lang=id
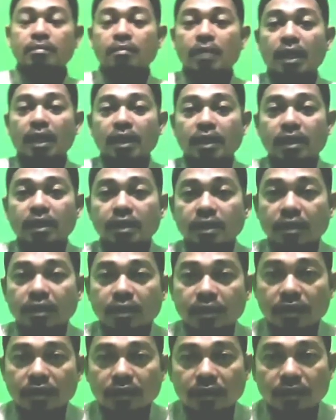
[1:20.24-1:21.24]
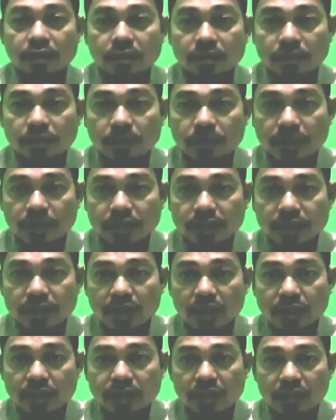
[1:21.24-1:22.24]
Baik,
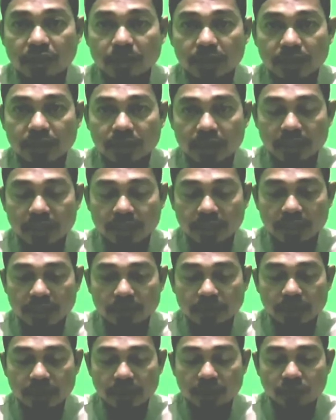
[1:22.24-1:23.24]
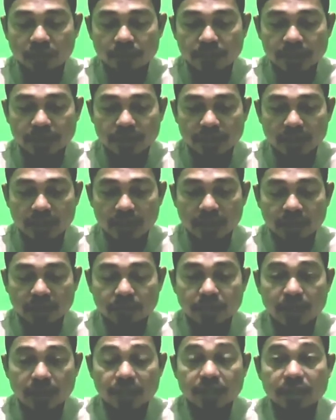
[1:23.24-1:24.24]
pemirsa sahabat Hidayah Media
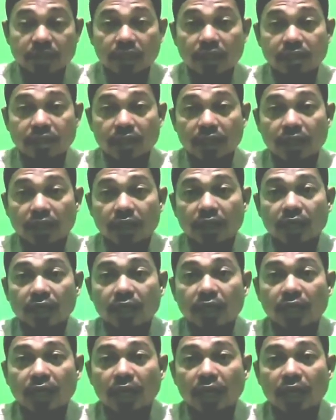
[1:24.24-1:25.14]
Official, biasanya